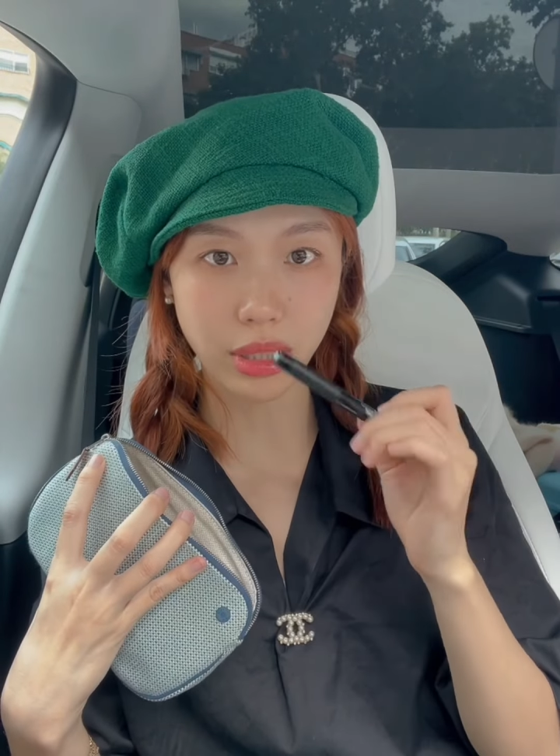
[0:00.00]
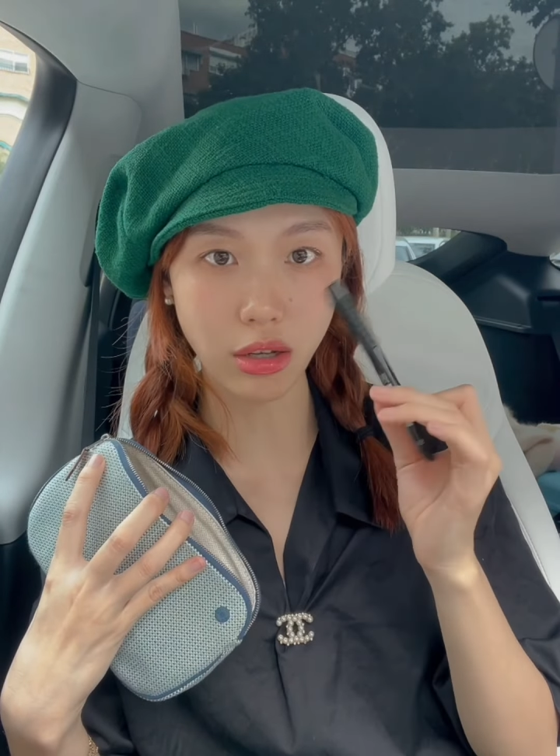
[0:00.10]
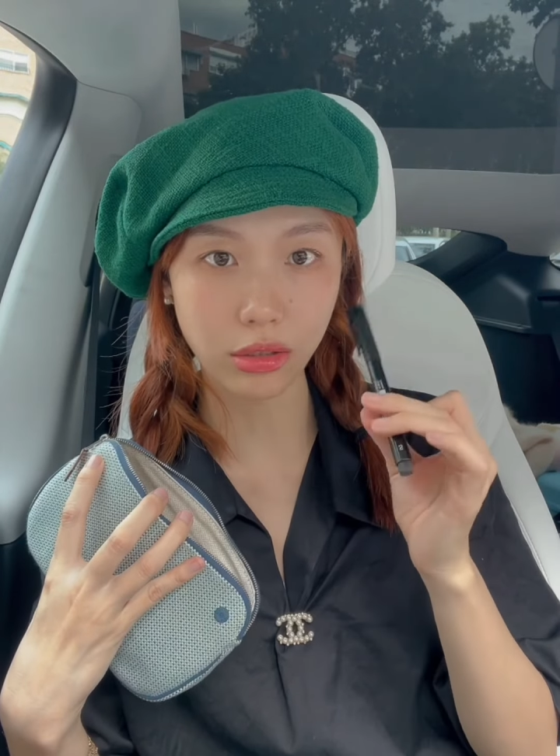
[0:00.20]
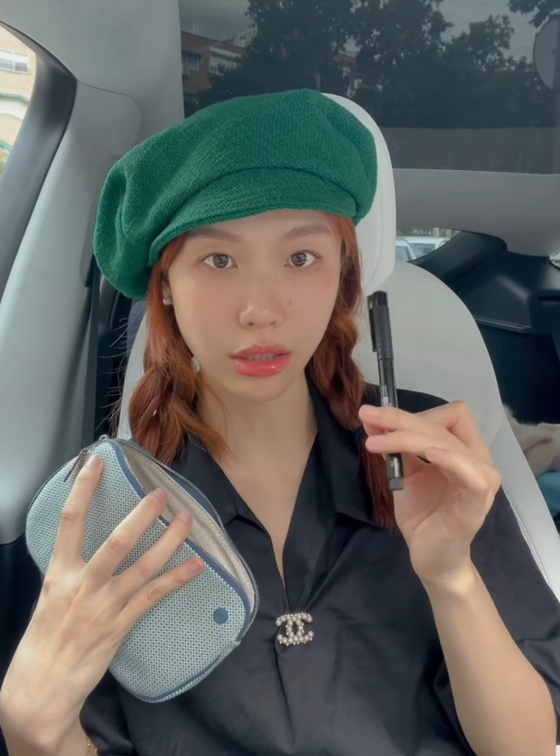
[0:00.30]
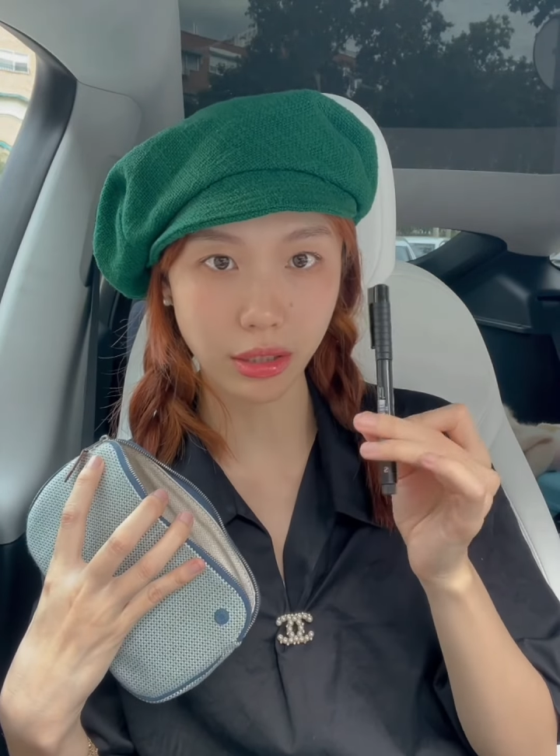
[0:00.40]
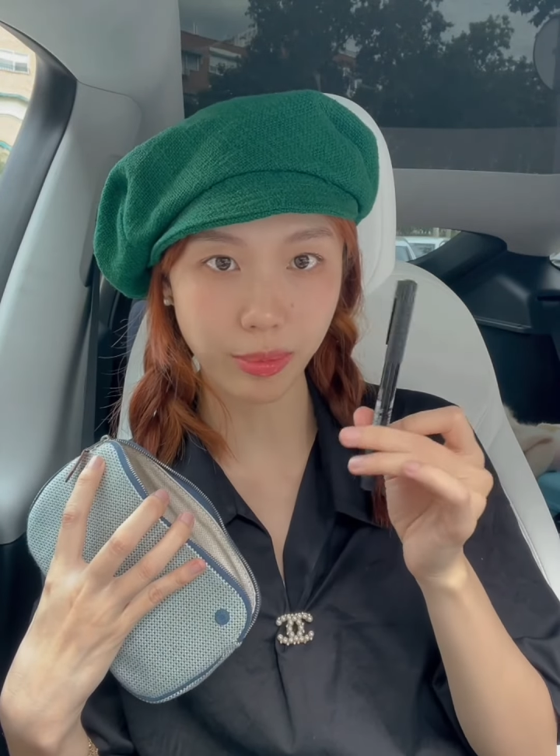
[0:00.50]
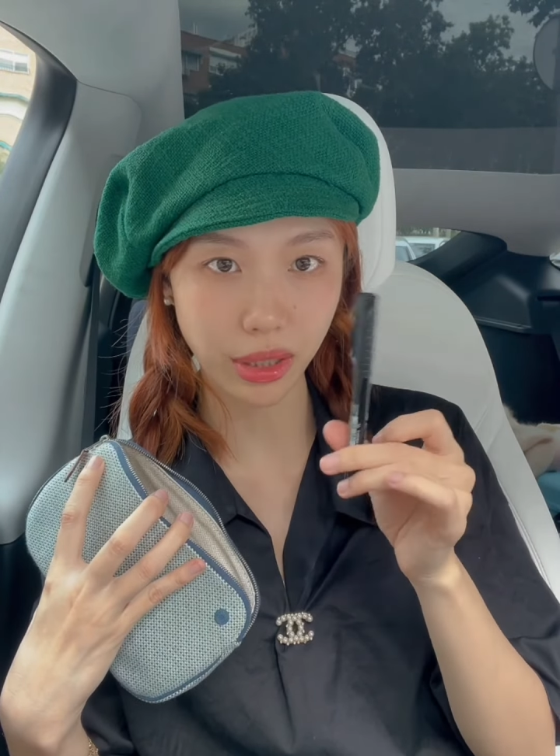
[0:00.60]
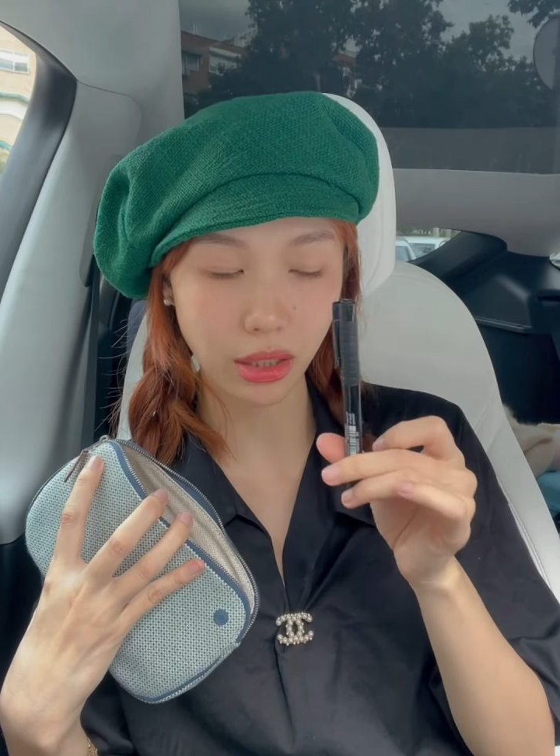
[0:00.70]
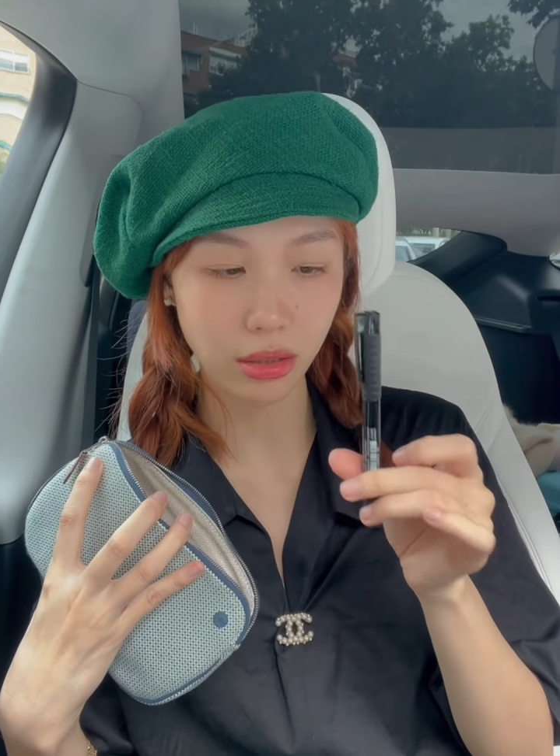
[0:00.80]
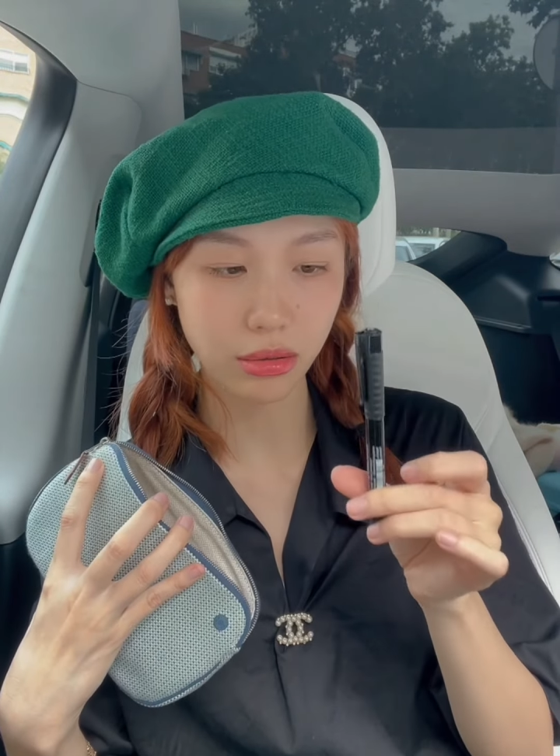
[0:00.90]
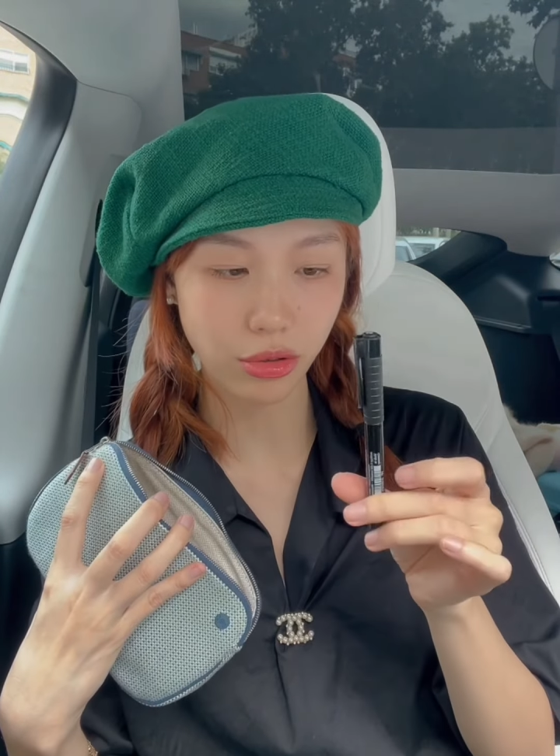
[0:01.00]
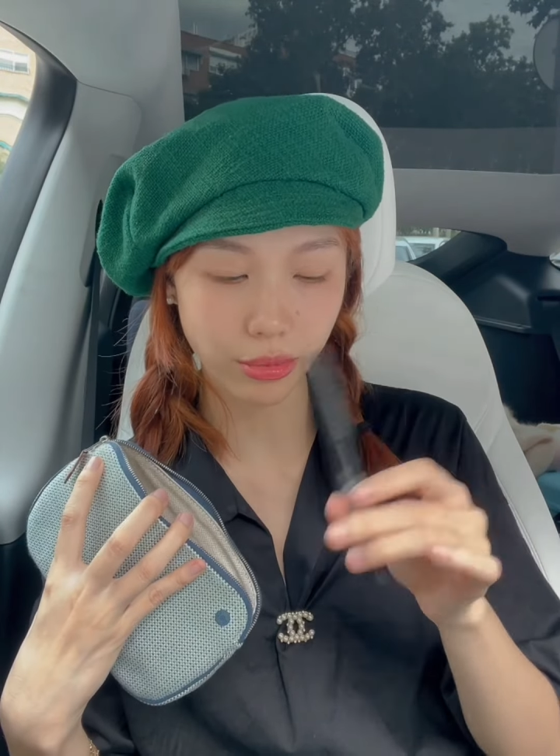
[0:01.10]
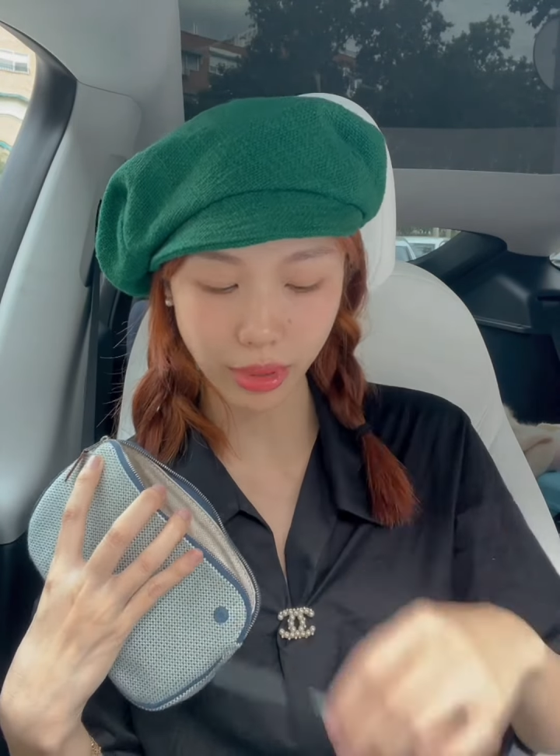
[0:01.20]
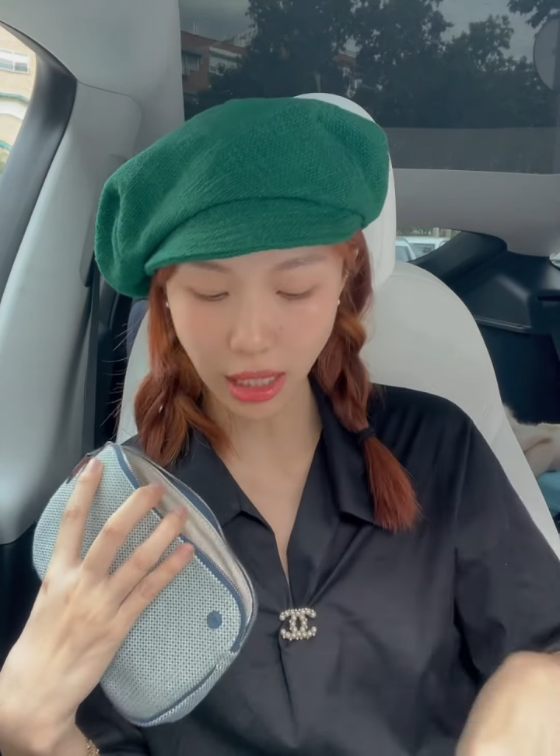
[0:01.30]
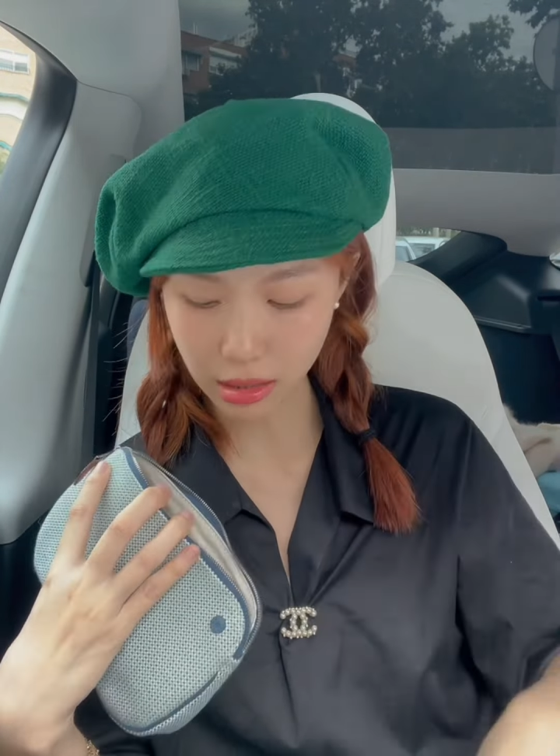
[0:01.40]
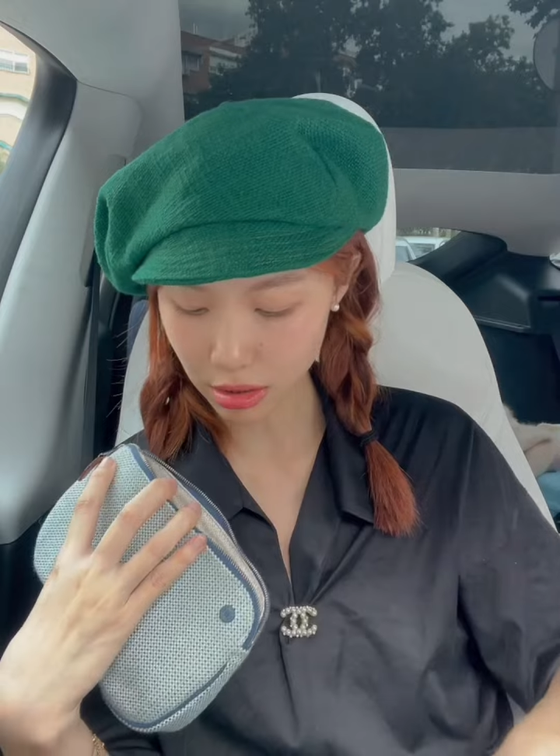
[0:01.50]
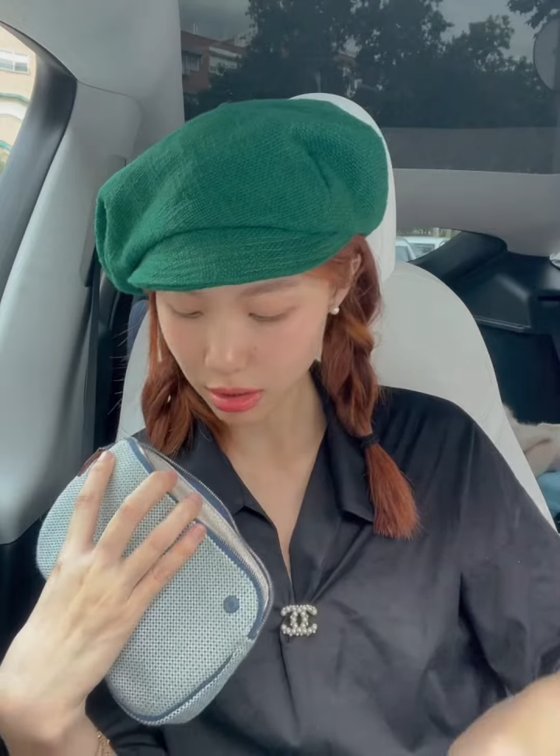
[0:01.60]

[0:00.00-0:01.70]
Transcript: 不掉的一个笔，叫什么笔来？